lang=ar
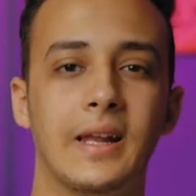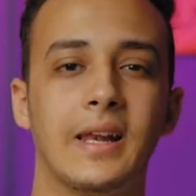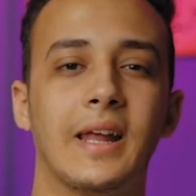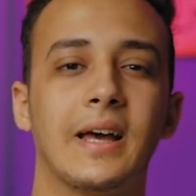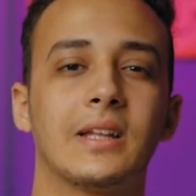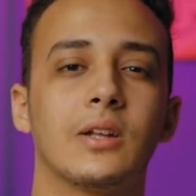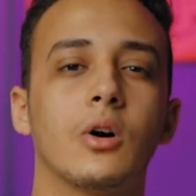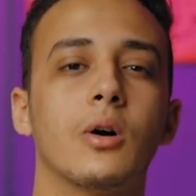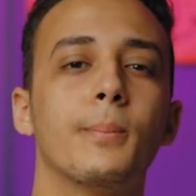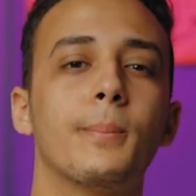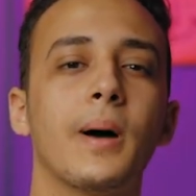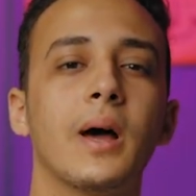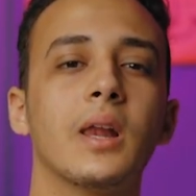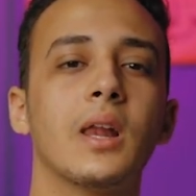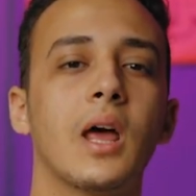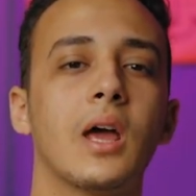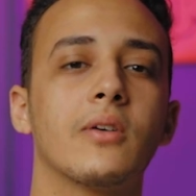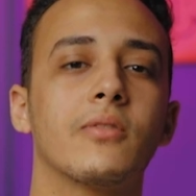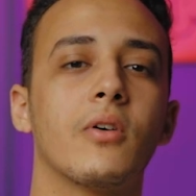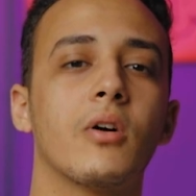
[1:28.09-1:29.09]
الادوات بقى
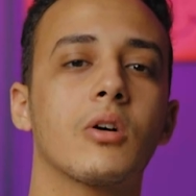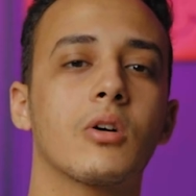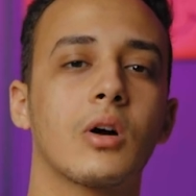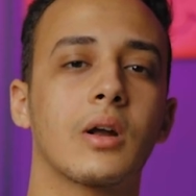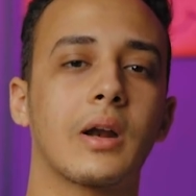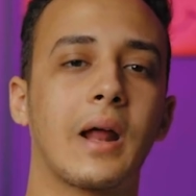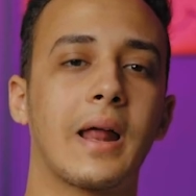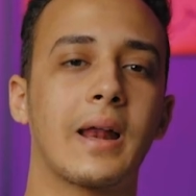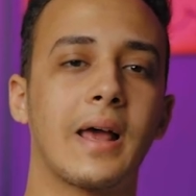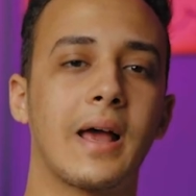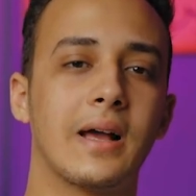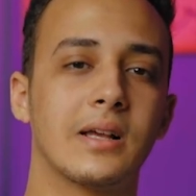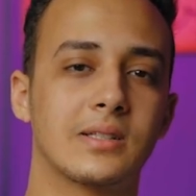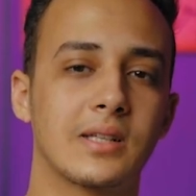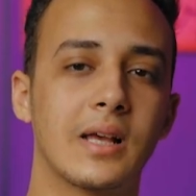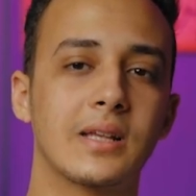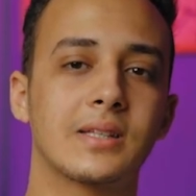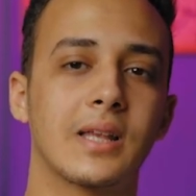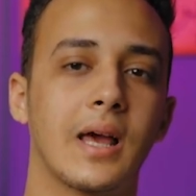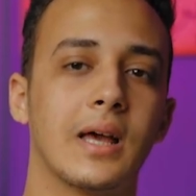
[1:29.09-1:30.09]
اللي هيفكر على
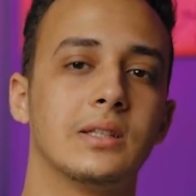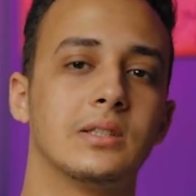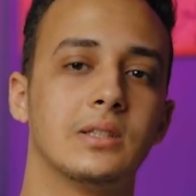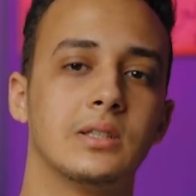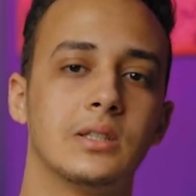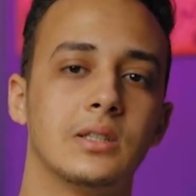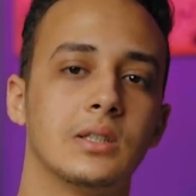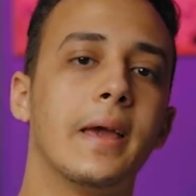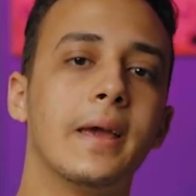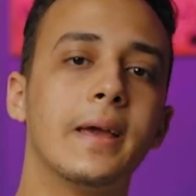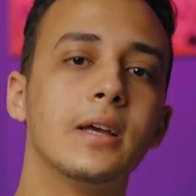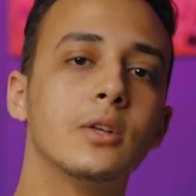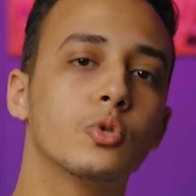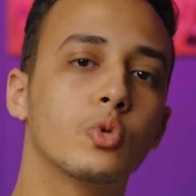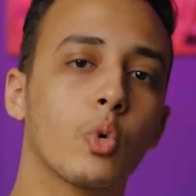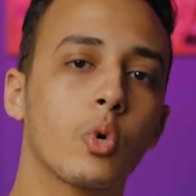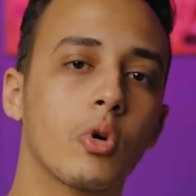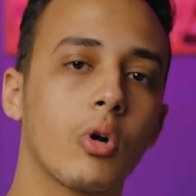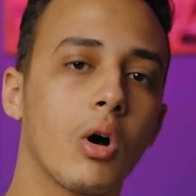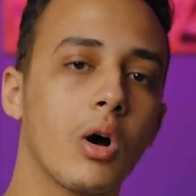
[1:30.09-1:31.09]
اساسها دي ايه
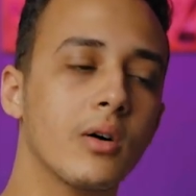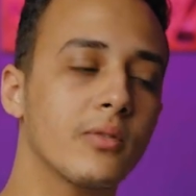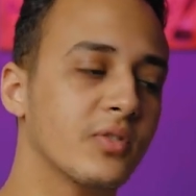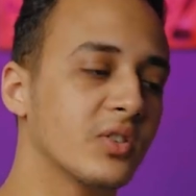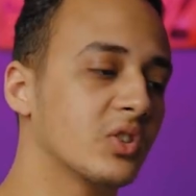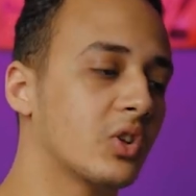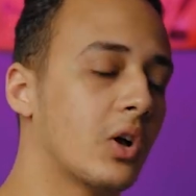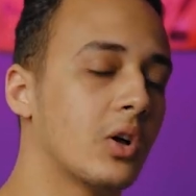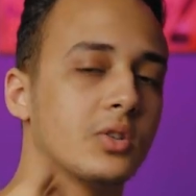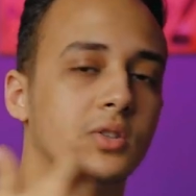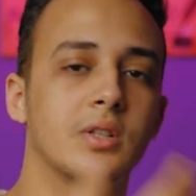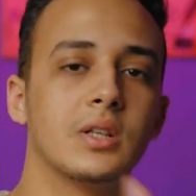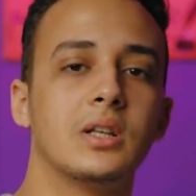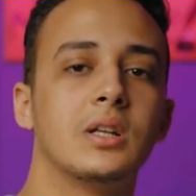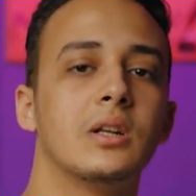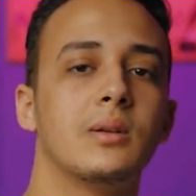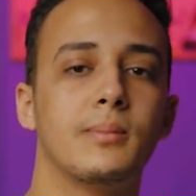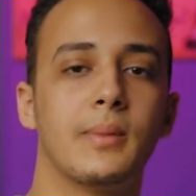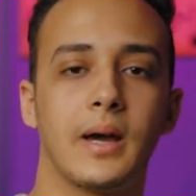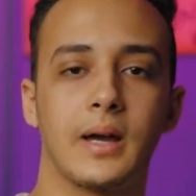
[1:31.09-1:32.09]
دورها في
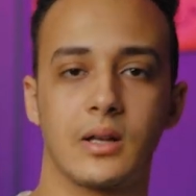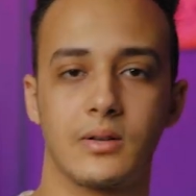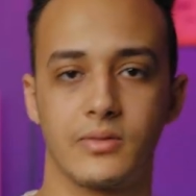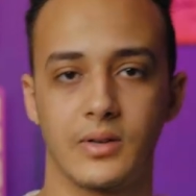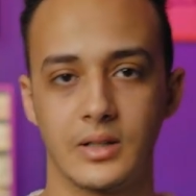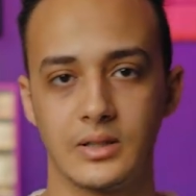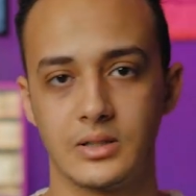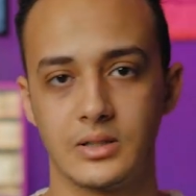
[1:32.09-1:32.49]
تحصيل المعرفه